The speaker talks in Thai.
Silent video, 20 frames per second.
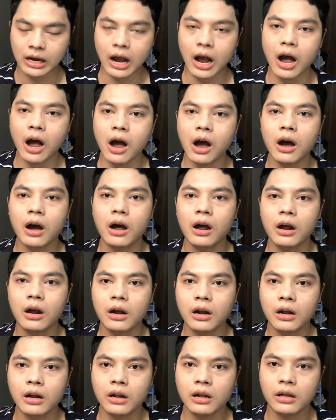ก็
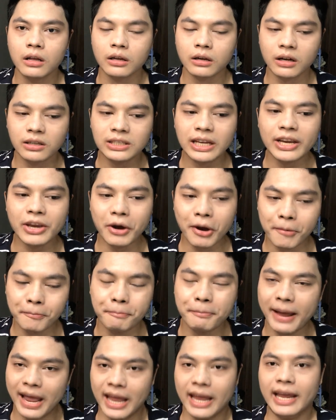ก็จะยอม
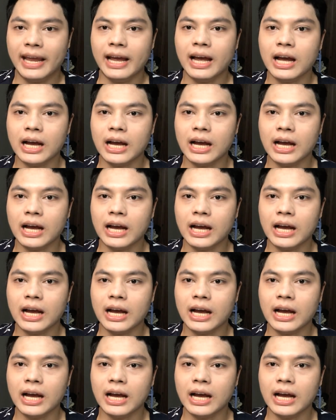แพ้